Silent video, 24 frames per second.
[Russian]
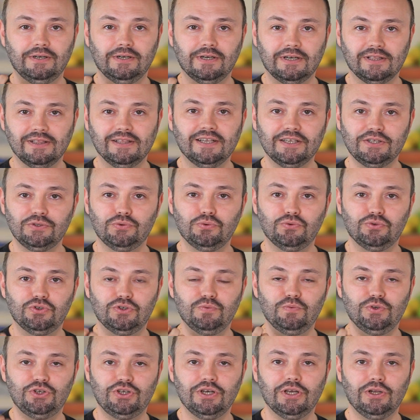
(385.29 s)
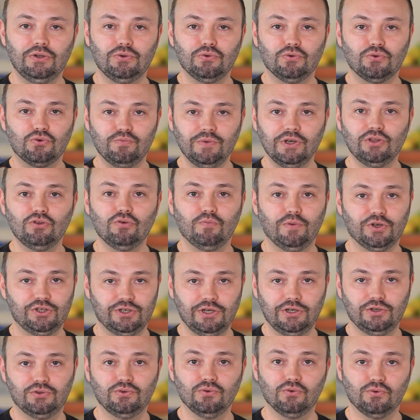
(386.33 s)
классную, замечательную румяную
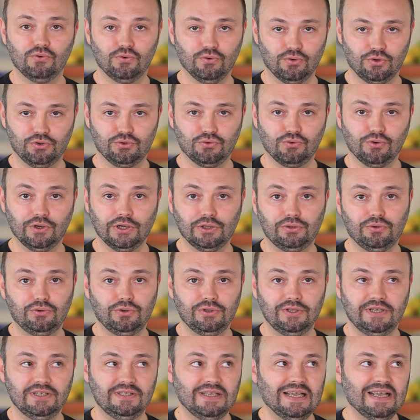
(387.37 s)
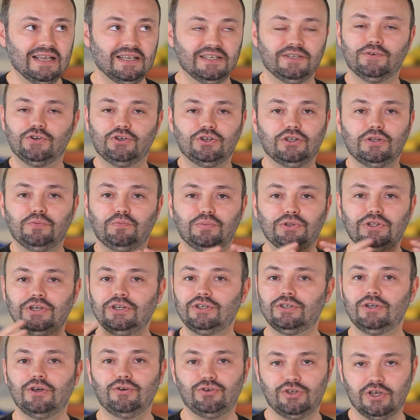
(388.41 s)
поджаристую корочку, которая даст совершенно
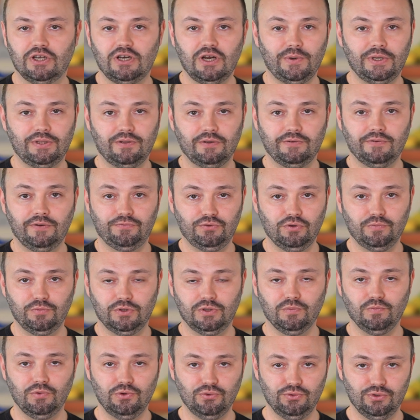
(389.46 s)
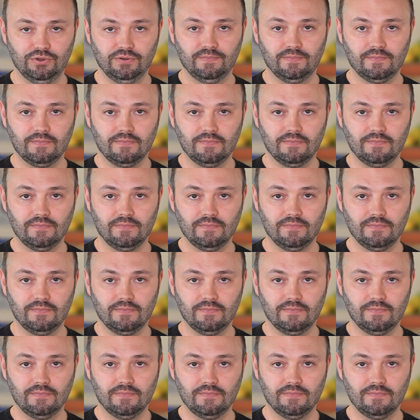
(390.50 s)
потрясающий аромат во всем этом блюде.